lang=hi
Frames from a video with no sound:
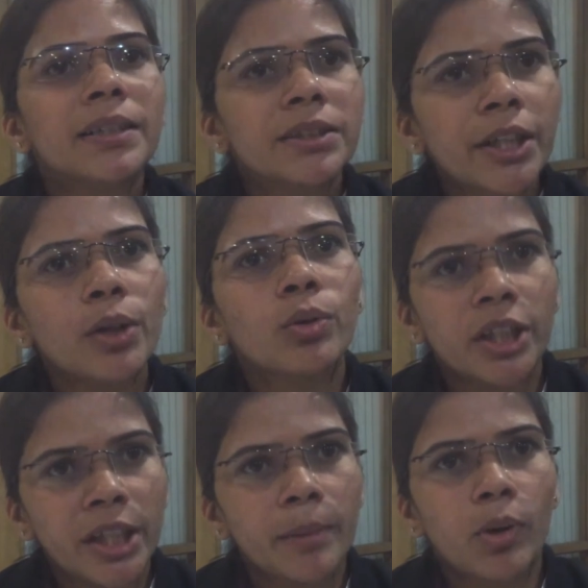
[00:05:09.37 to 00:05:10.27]
नर्सरी
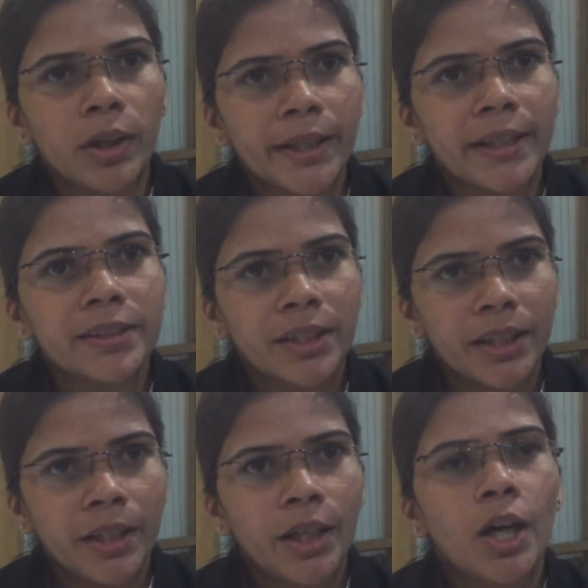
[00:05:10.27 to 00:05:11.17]
होती है पॉलिटिक्स
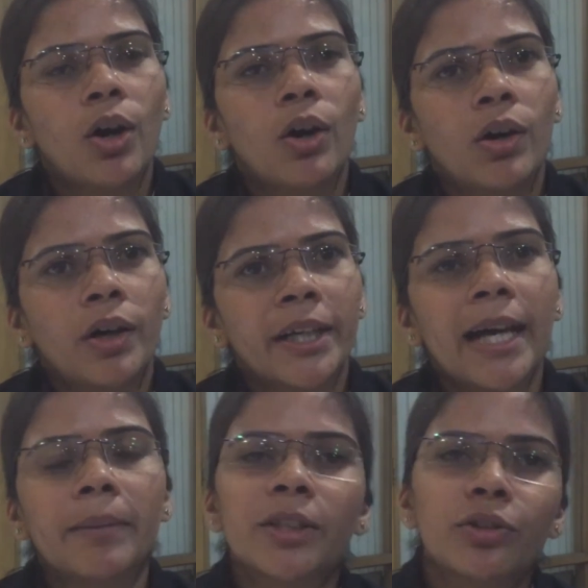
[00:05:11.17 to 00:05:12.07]
की
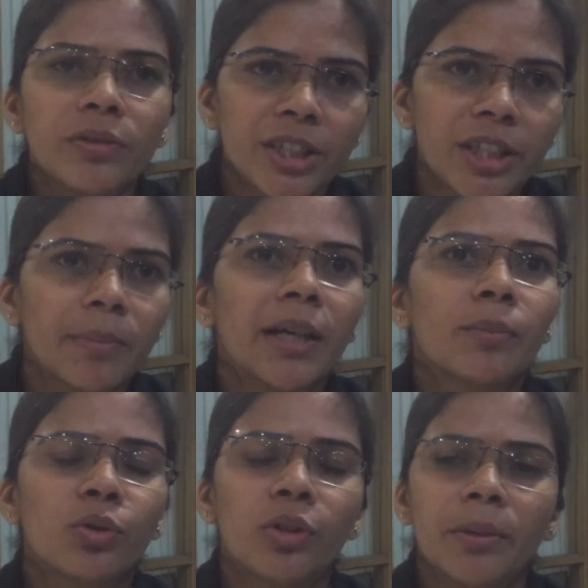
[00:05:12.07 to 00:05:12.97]
और इलाहाबाद यूनिवर्सिटी में
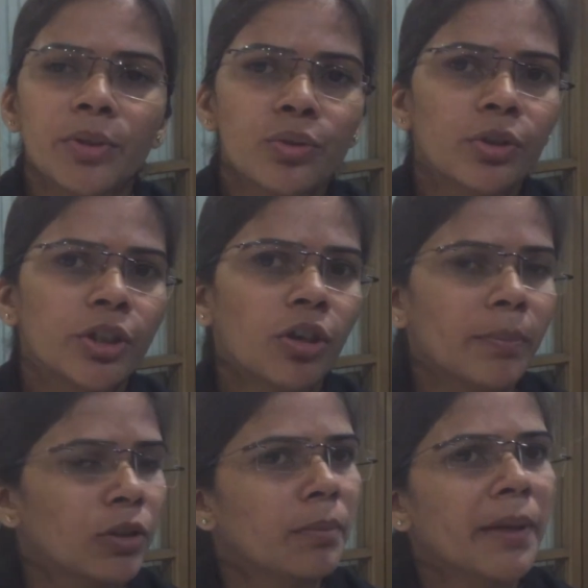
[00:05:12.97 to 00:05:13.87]
हम लोगों ने भी शुरू
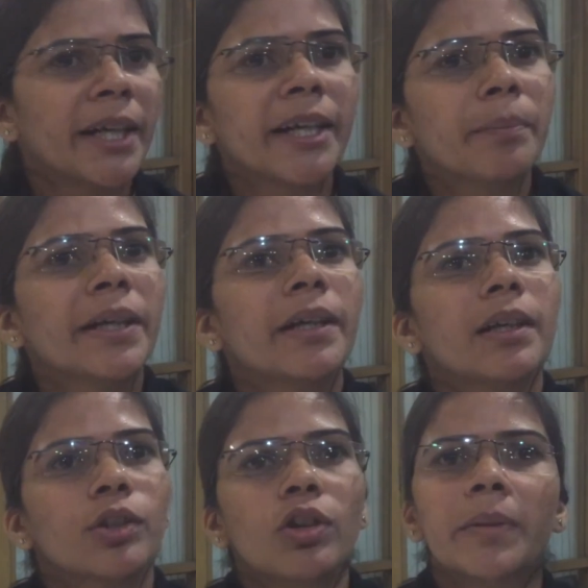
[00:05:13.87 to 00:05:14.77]
किया और बिल्कुल मैंने
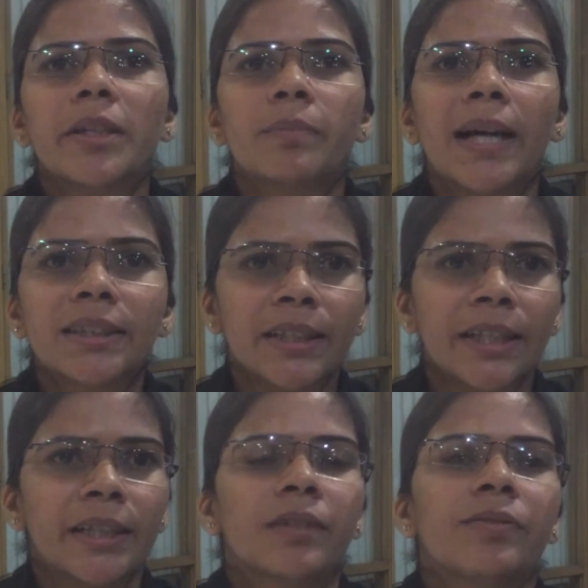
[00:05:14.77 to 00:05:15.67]
इंडिपेंडेंट रहा था और मैं इस बात
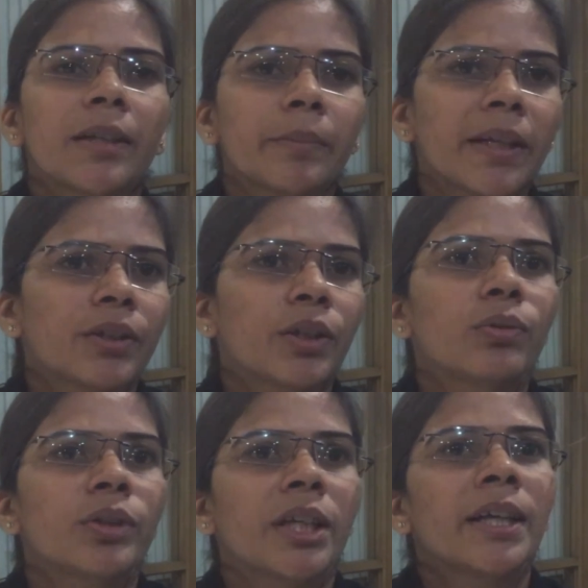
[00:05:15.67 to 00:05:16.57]
से इतफाक़ भी
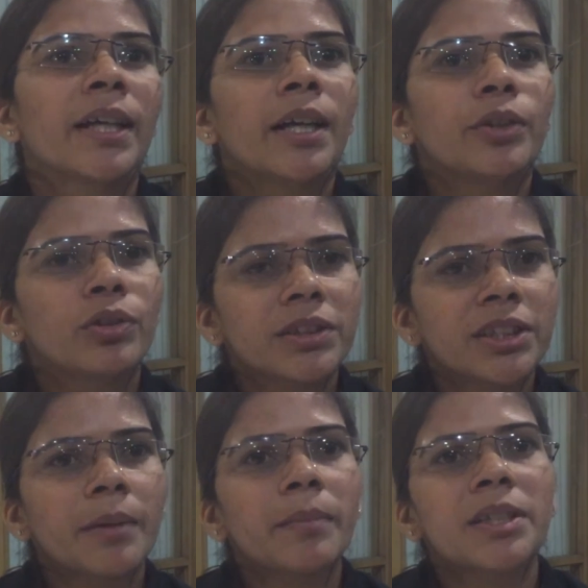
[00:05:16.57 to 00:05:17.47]
रखती हूँ कि
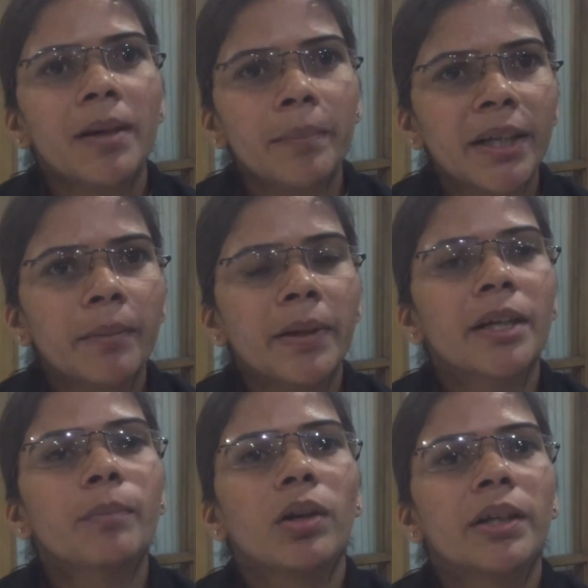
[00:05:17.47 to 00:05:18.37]
यूनिवर्सिटी में जब आप
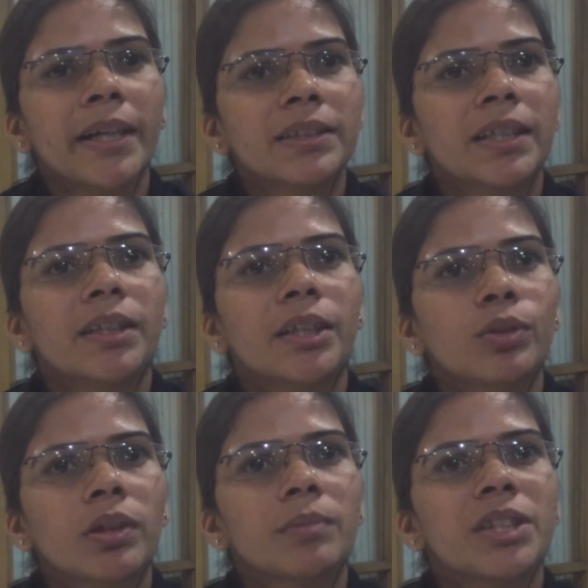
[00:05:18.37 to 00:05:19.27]
इंडिपेंडेंट पॉलिटिक्स
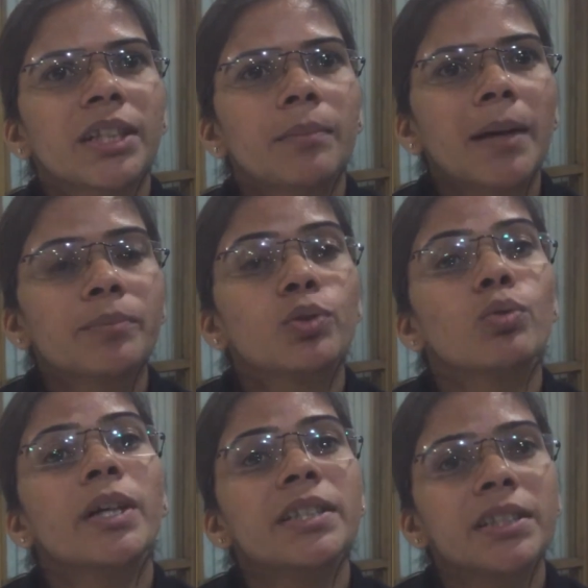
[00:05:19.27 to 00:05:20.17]
करते हैं तो कम से कम आप
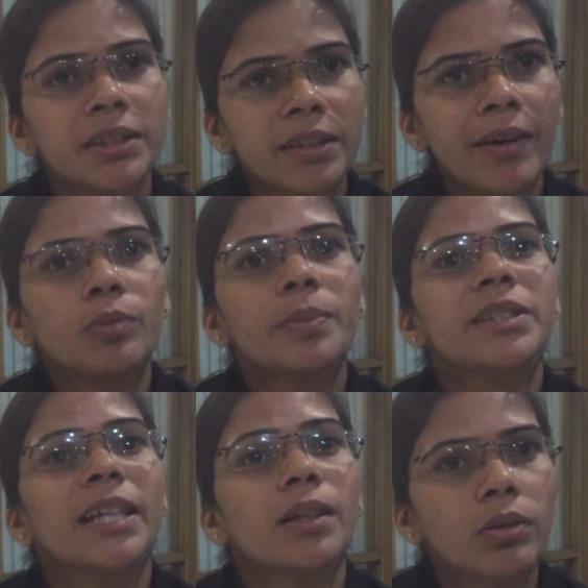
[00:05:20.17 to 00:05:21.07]
स्टूडेंट्स के सवालों
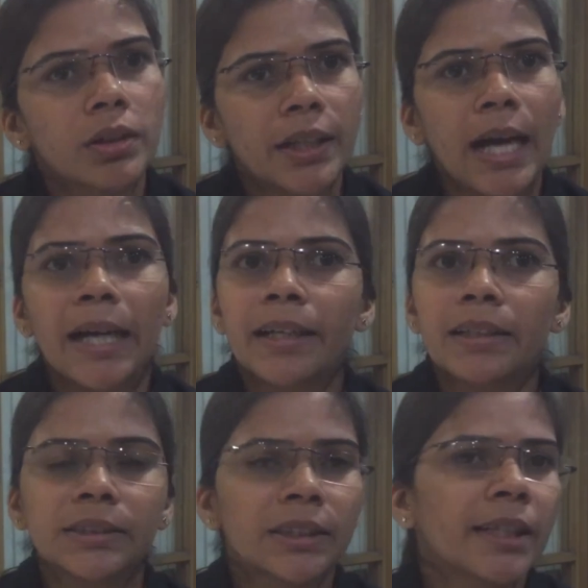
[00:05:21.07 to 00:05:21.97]
पर ज़्यादा खुलकर
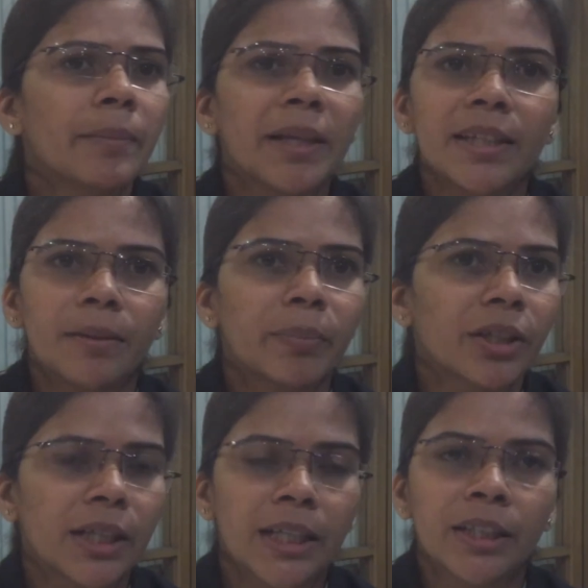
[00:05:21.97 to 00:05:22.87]
आके लड़ सकते हैं ये मैंने तब
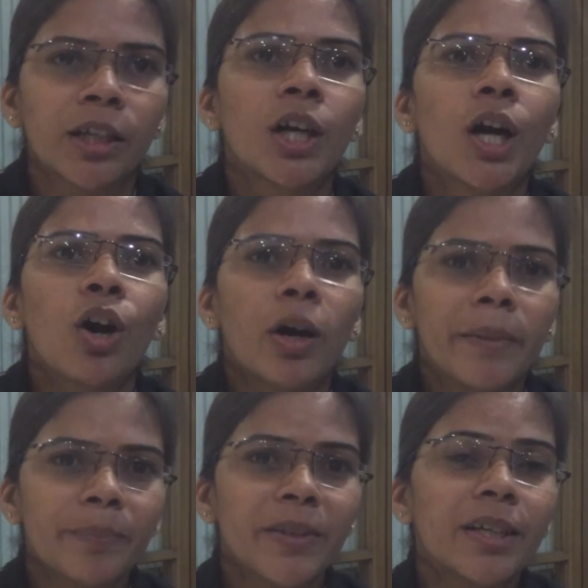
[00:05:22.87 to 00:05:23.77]
भी रखा था
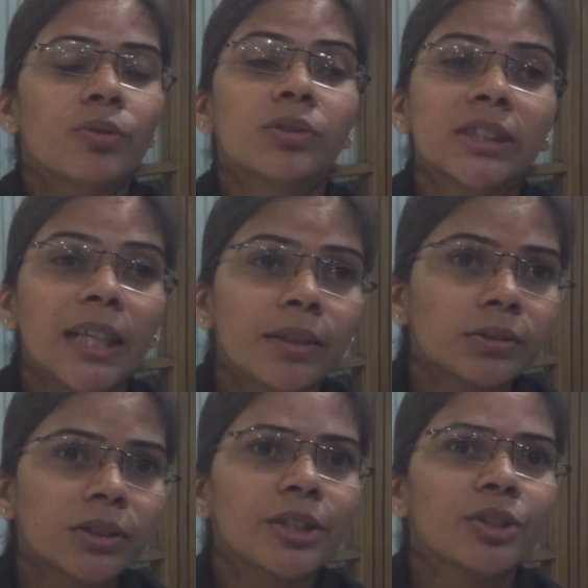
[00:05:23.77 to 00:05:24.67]
और मैं अपने उन
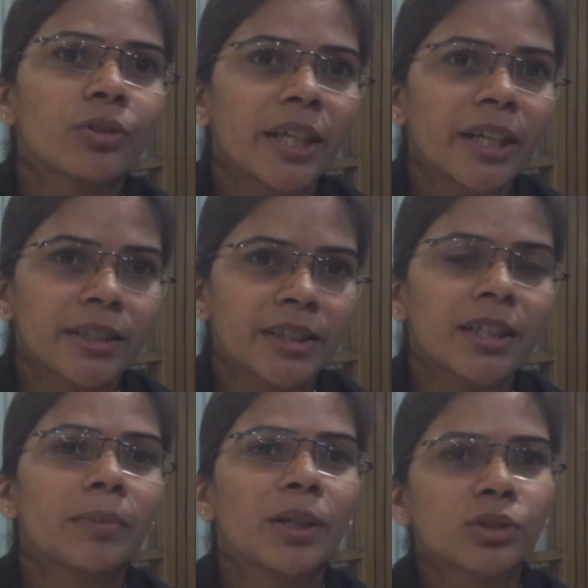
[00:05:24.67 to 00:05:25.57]
साथियों से जिन्होंने
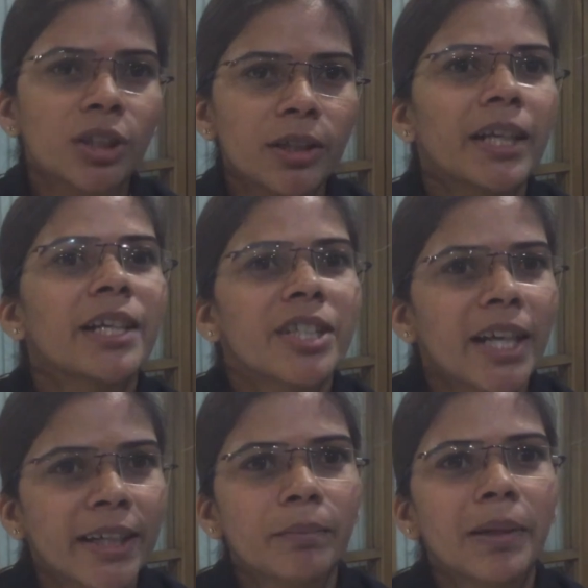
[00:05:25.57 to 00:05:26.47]
जिनका भरोसा
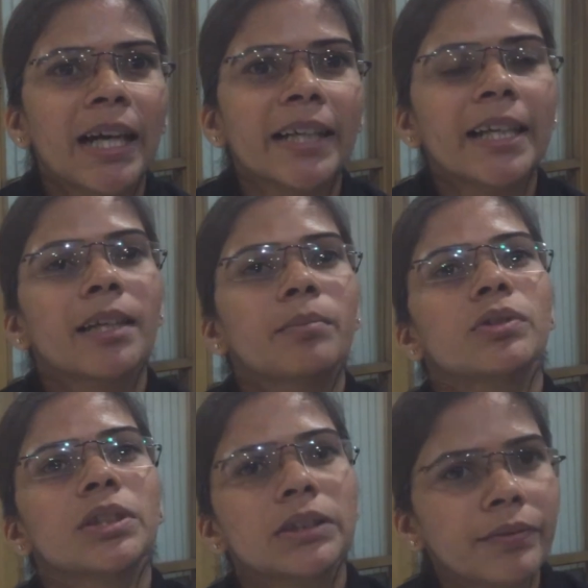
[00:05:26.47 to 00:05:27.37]
कहीं शायद डगमगा गया
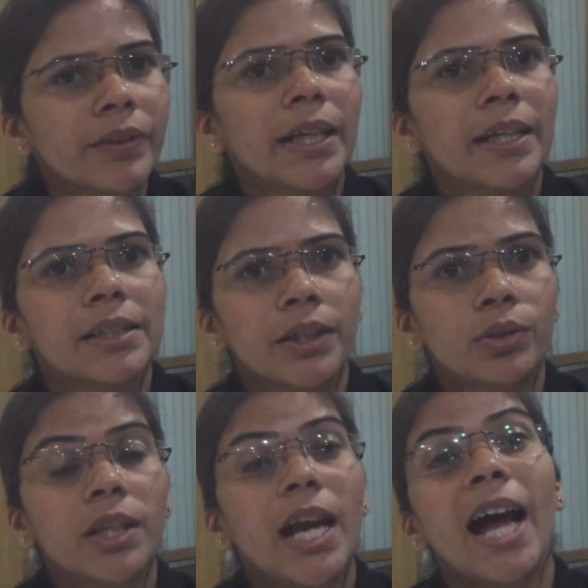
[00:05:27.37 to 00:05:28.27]
लेकिन मैं उनसे सिर्फ ये कहना
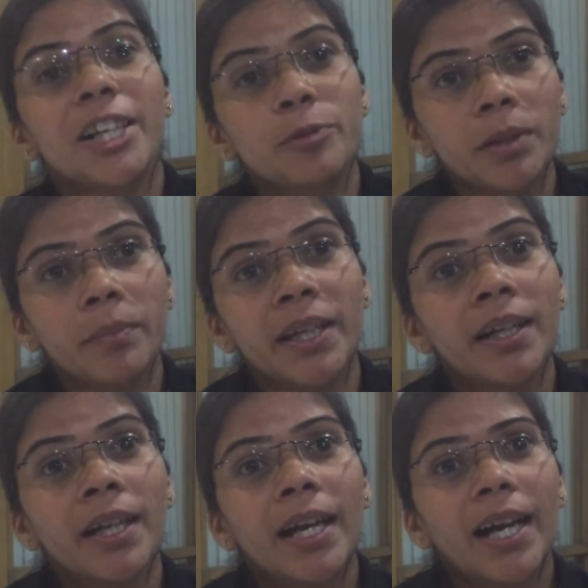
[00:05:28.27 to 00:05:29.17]
चाहती हूँ कि आज भी मैं